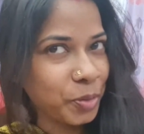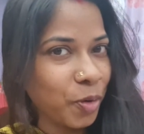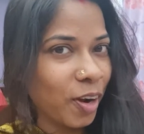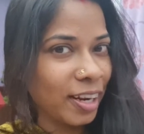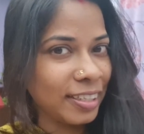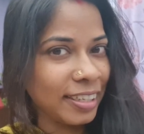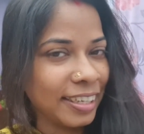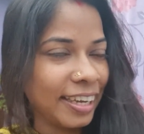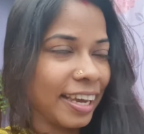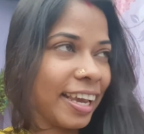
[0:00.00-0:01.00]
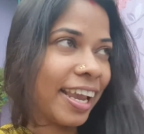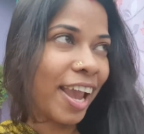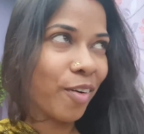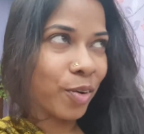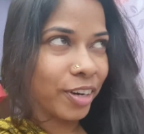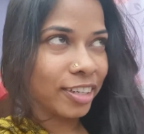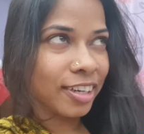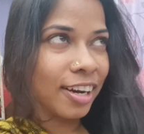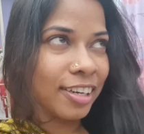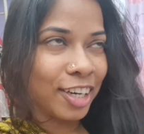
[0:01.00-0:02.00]
সকাল থেকে
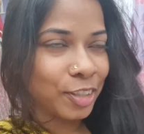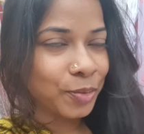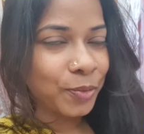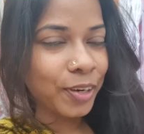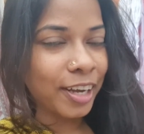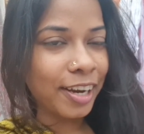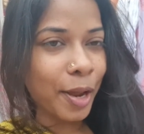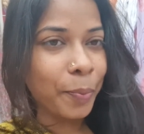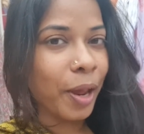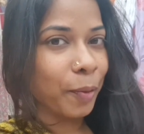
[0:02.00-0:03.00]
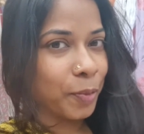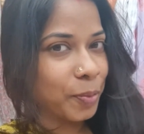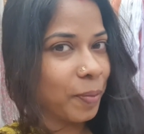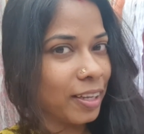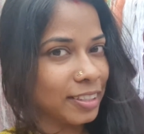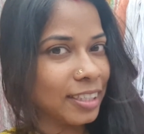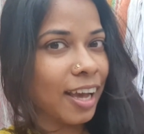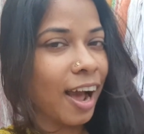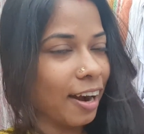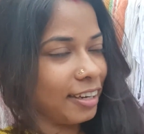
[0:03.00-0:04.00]
অনেকটা লেট করে এলাম এখন বাজে
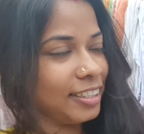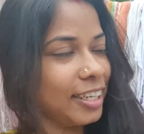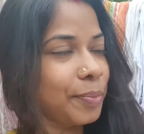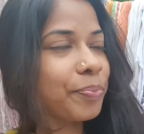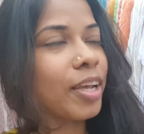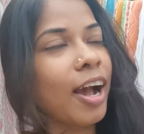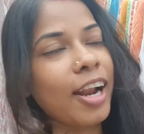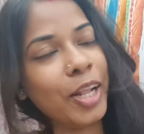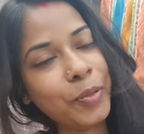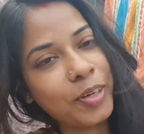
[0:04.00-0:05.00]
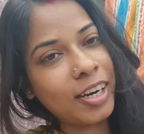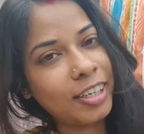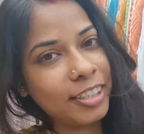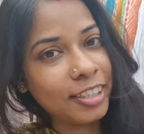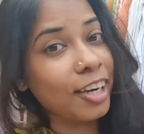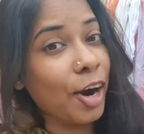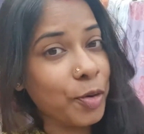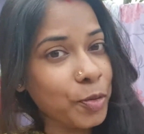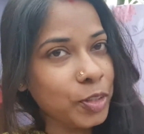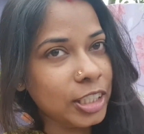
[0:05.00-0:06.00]
আড়াইটে আর এতটা লেটের
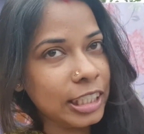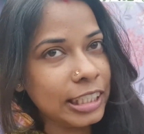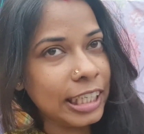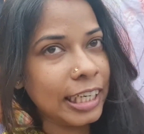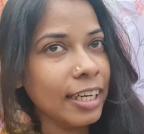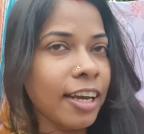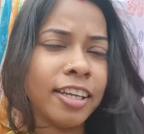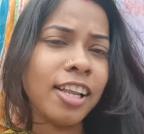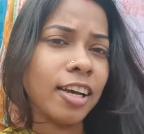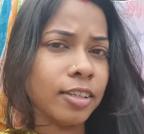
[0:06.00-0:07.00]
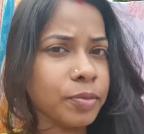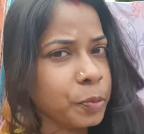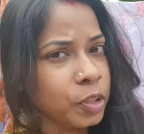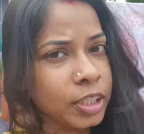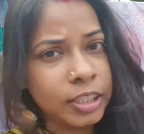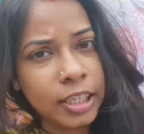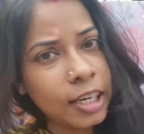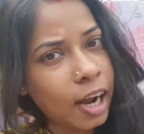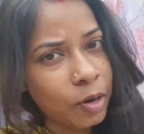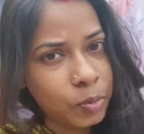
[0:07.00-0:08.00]
কারণ হচ্ছে যে থাক প্রত্যেক দিন আর
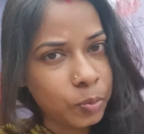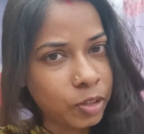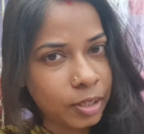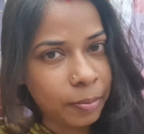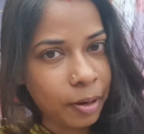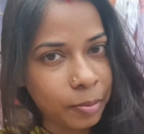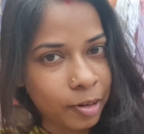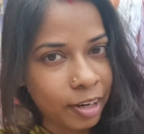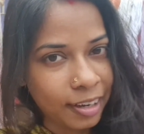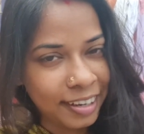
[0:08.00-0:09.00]
কারণ বলতে পারবো না